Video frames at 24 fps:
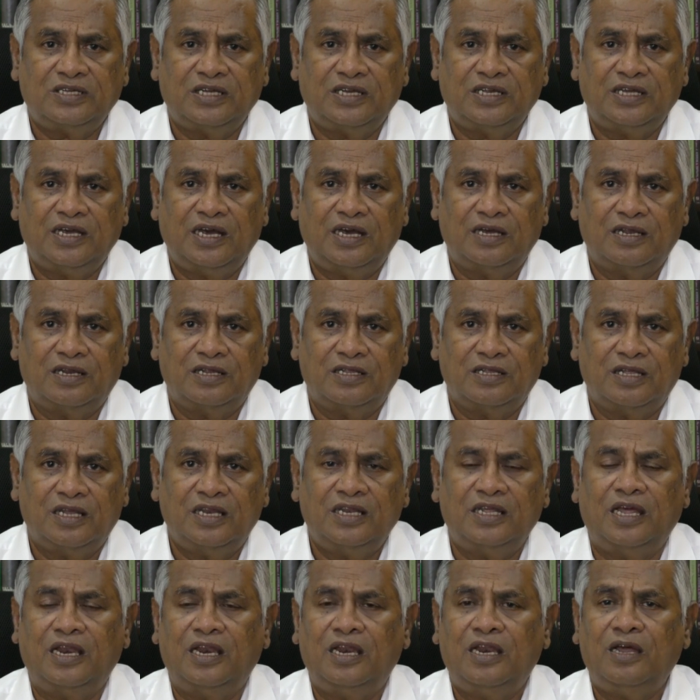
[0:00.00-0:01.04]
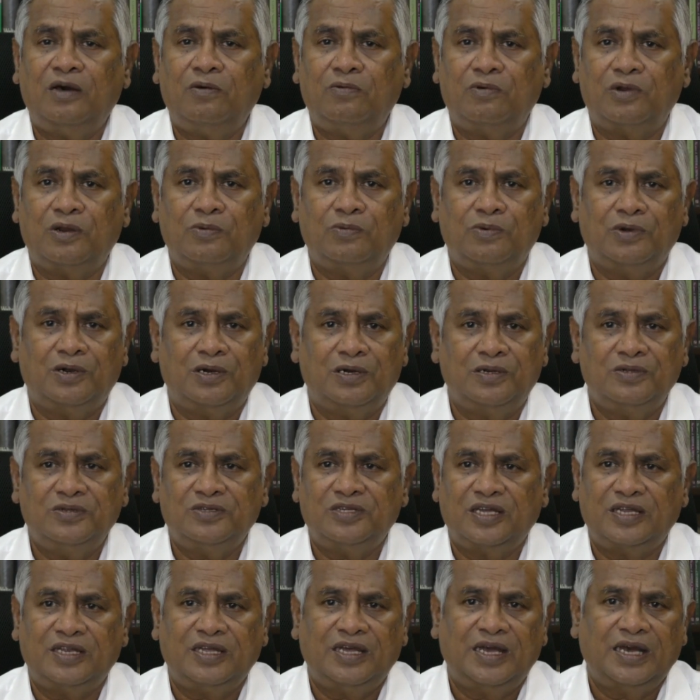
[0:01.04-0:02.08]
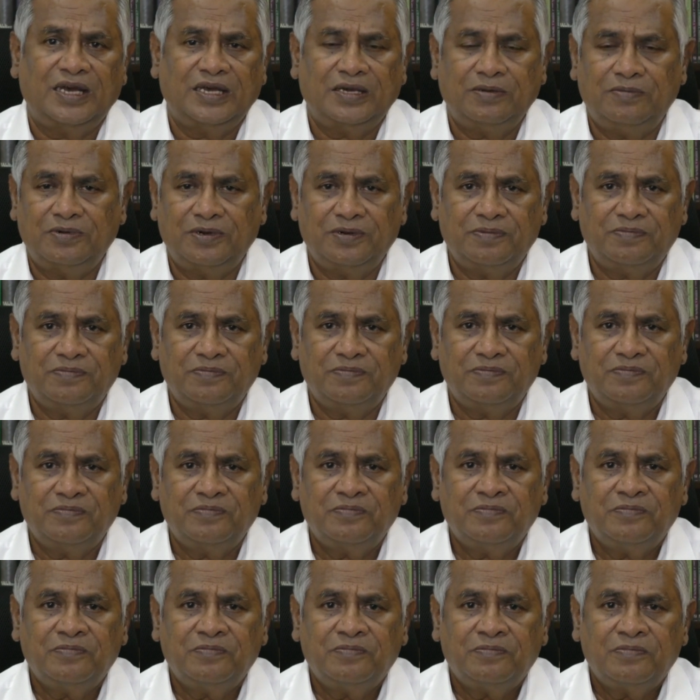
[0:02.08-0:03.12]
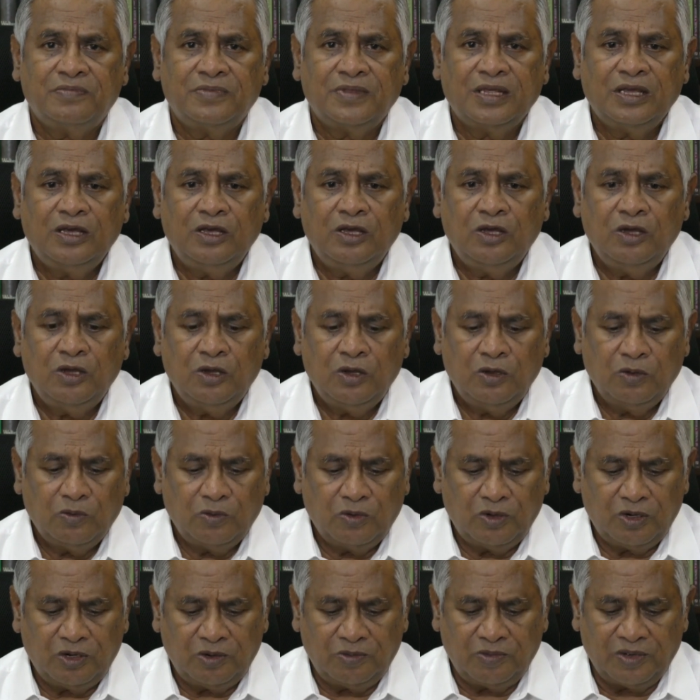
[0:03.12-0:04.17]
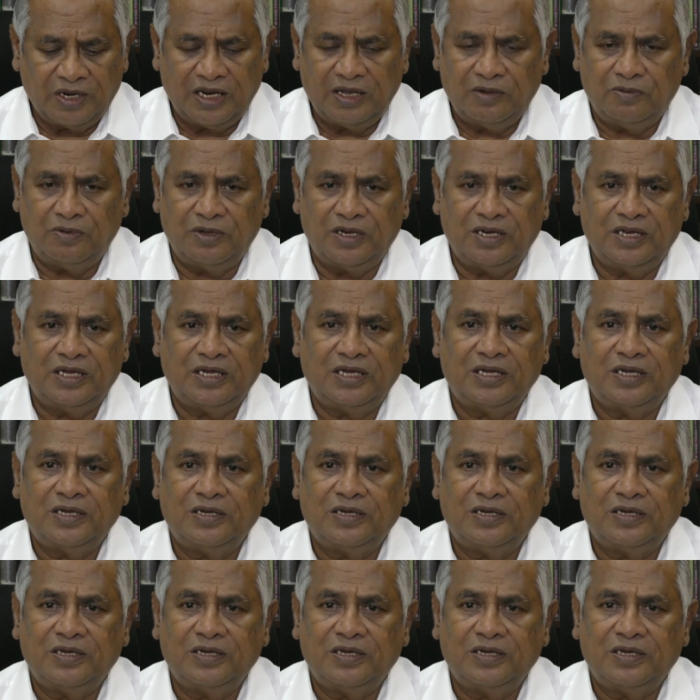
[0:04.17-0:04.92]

சரியாக இருந்தால் எல்லா உறவுகளும் சரியாகிவிடும் ஒரு முறை ஒரு